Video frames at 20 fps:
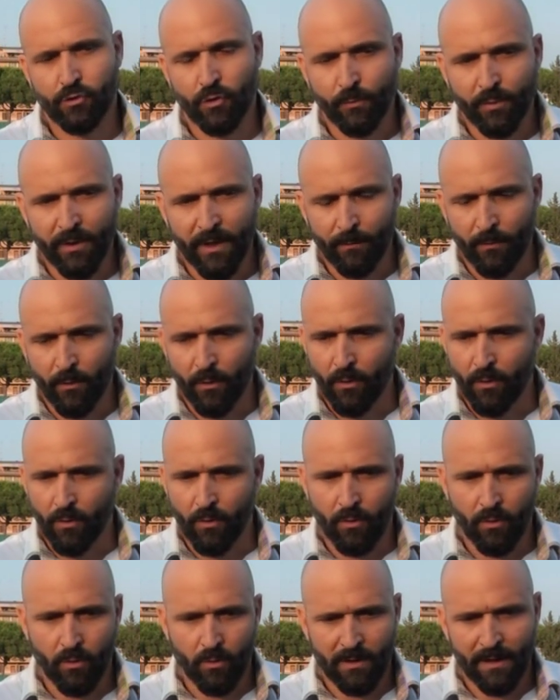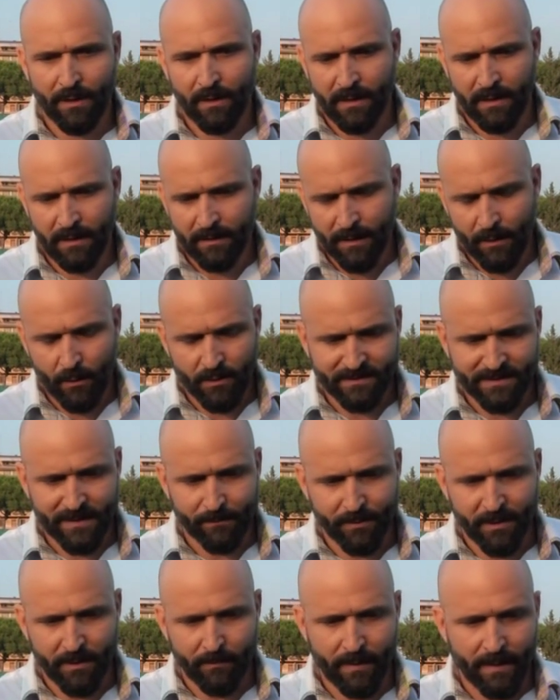primo, la, la, nostra
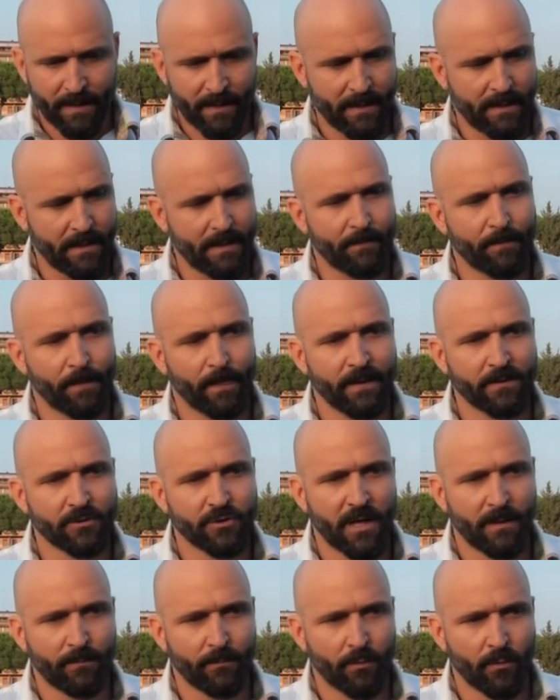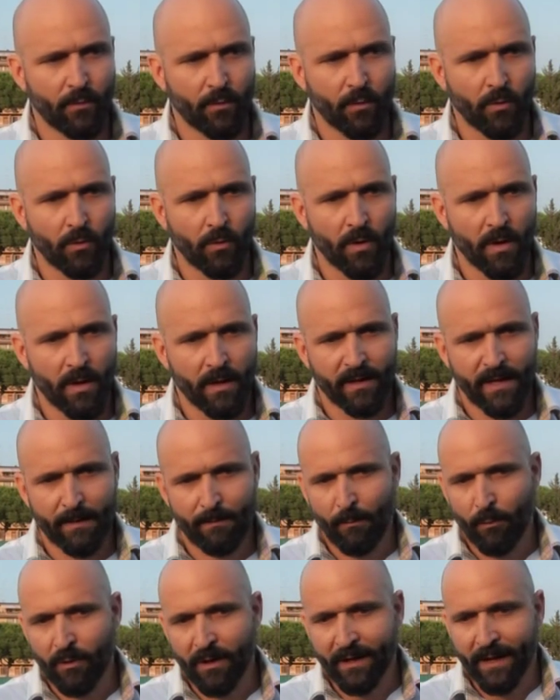prima diciamo,
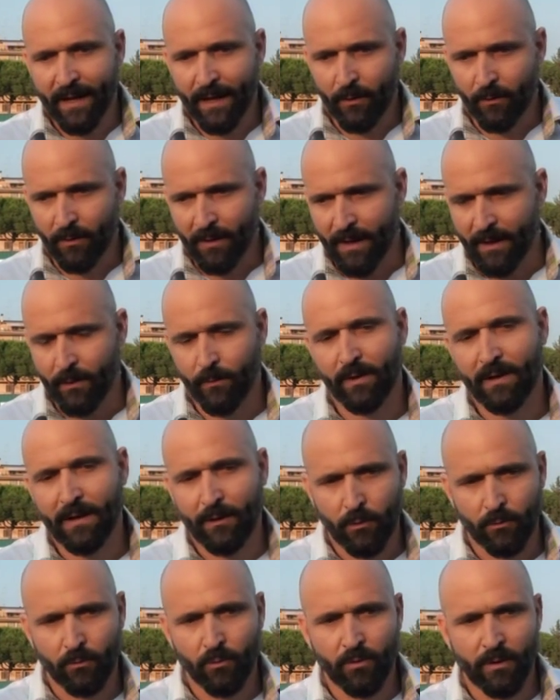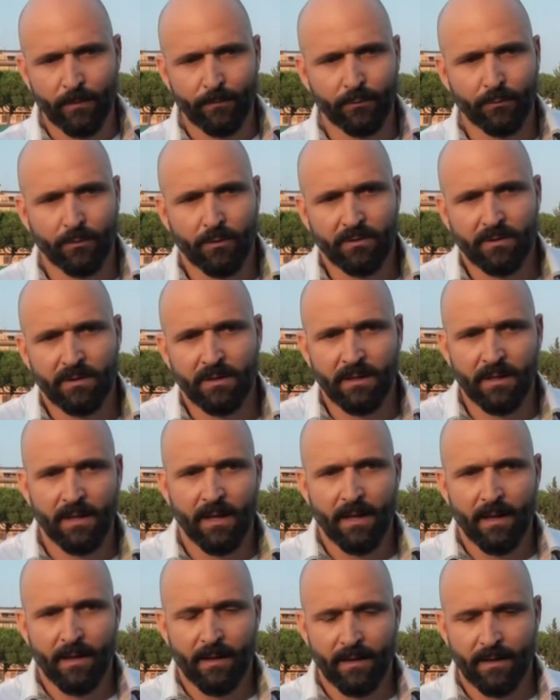regola è quella comunque appunto di
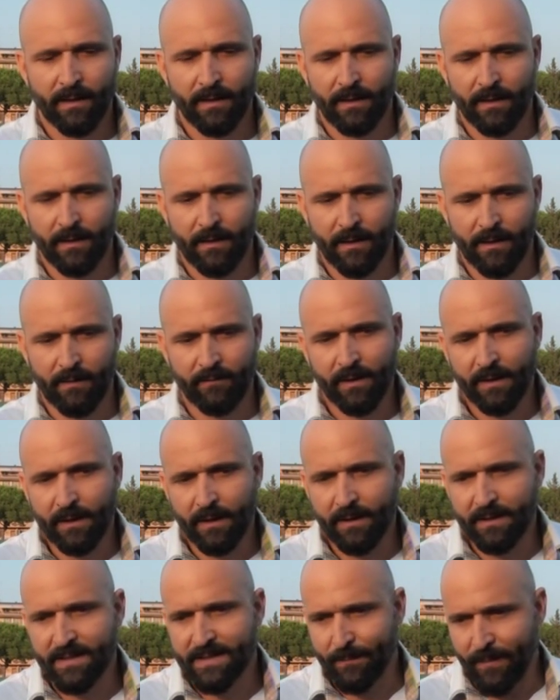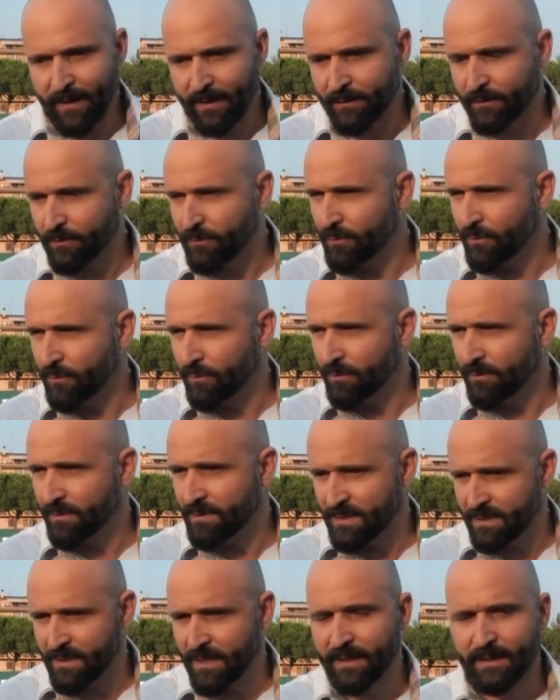eh, avere rispetto
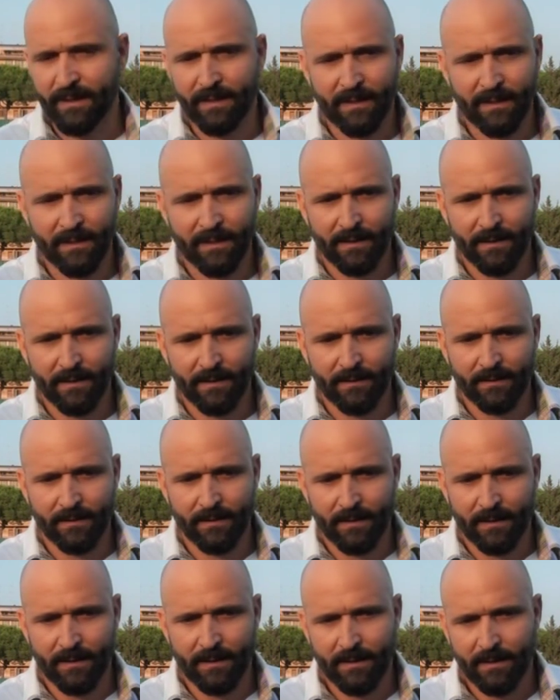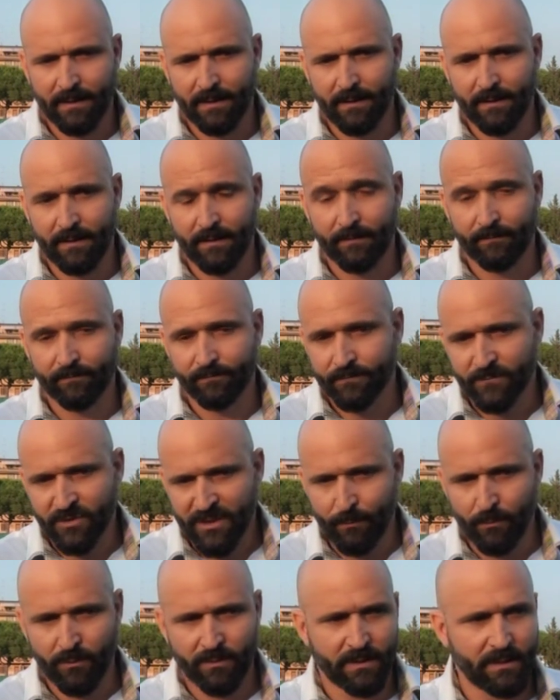sia delle, delle,
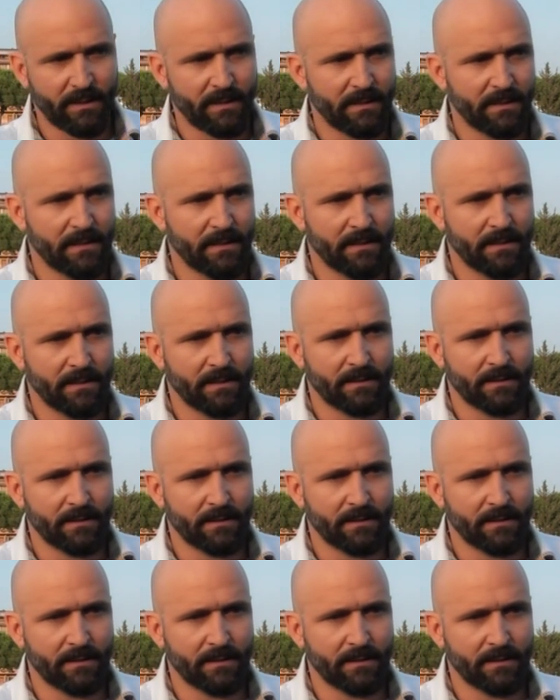diciamo del,